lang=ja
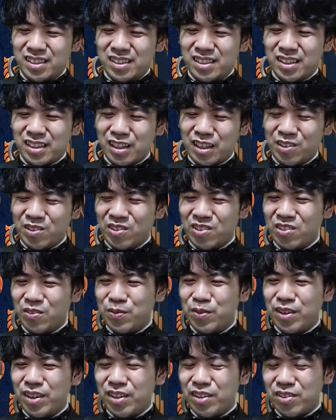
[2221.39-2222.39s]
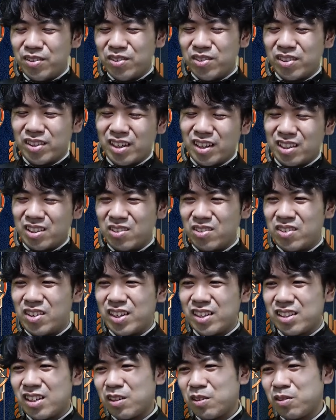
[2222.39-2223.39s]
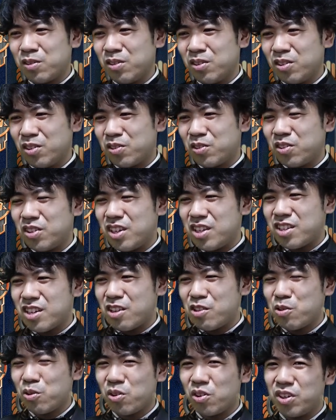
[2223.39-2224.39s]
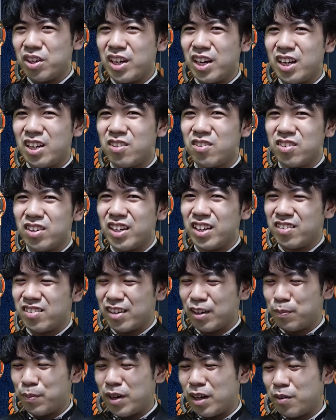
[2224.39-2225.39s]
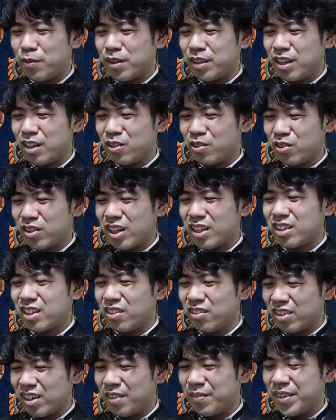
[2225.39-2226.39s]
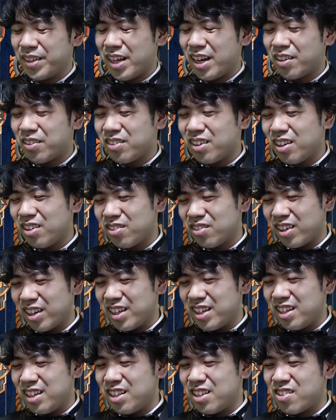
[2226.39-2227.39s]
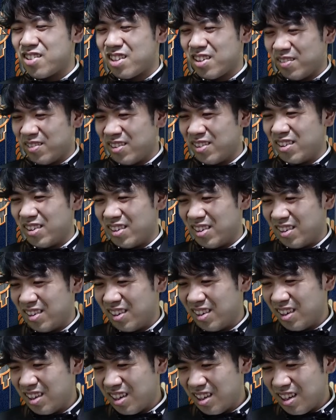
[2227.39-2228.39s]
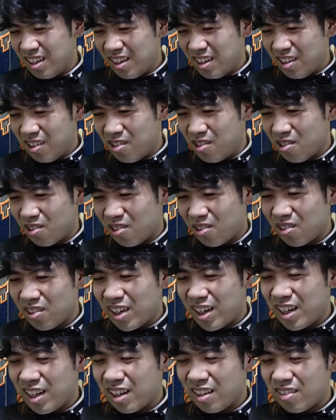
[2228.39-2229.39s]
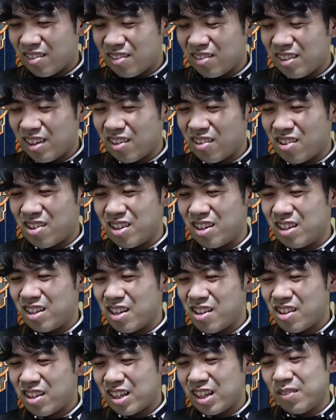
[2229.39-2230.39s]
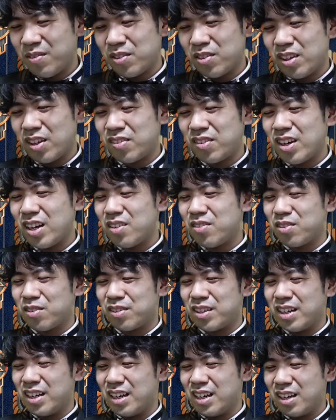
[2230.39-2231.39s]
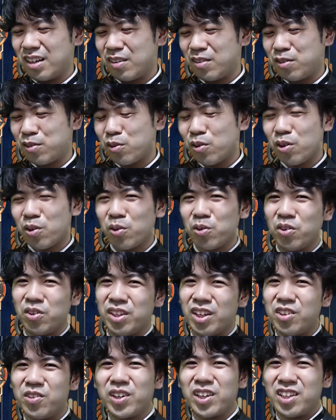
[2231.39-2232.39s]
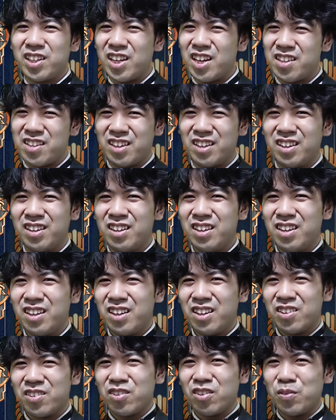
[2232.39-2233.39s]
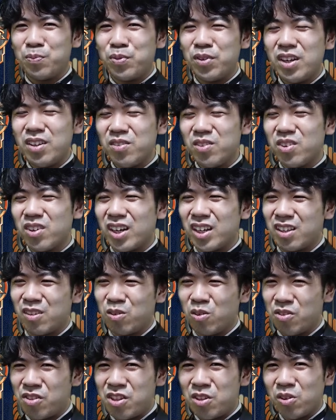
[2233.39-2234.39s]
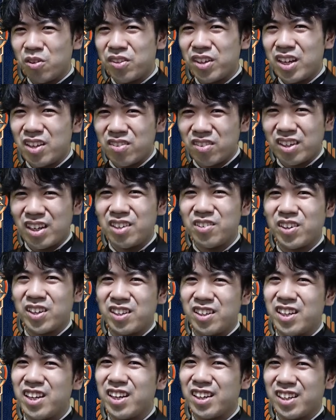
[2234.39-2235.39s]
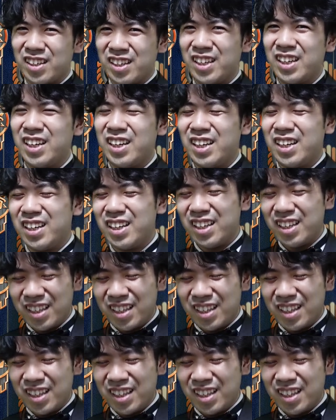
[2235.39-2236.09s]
なんかプレインズウォーカーっていうせっかくそのクリーチャー除去に合いづらいさパーマネントだったのが、まあ、殴れるはいいにしても除去られやすくなるし、でしかもそんなサイズさすごいことになるわけじゃないじゃん。そのプレインズウォーカーでその地のサイズがあるわけじゃないから、